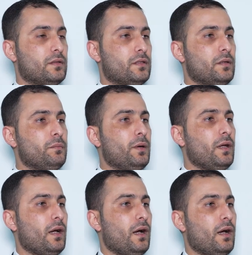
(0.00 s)
يتم
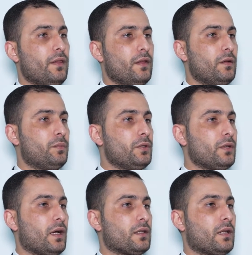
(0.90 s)
بيع هذه البيوت
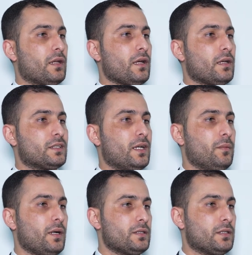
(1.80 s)
عن طريق
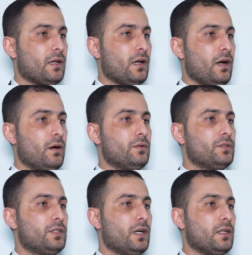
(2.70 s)
سماسرة أو
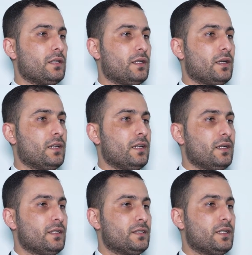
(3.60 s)
جهات
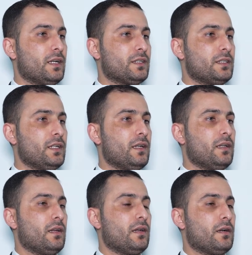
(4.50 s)
سياسية
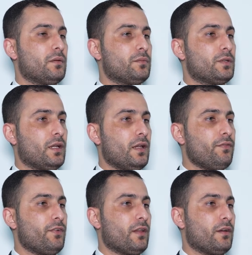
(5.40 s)

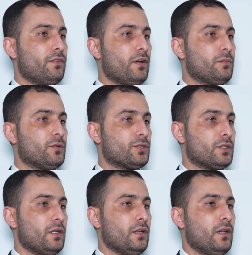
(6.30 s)
متنفذة في
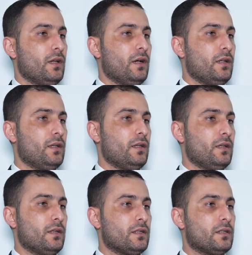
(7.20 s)
الموصل
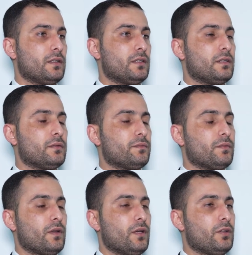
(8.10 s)

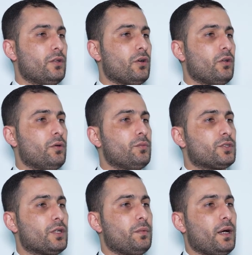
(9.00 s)
لدخل
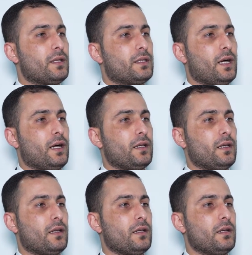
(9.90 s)
الموصل بعد
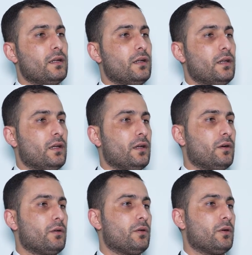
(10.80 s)
التحرير
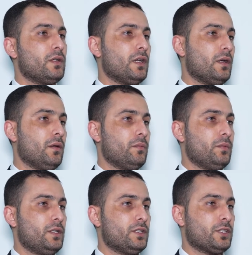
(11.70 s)
وهي
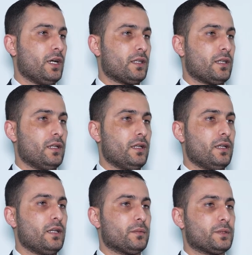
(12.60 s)
الميليشيات اللي
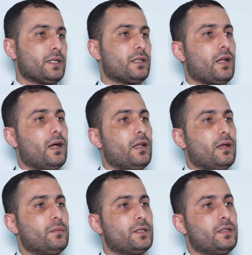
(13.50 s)
هي مسيطرة
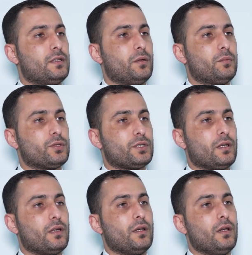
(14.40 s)
على مدينة الموصل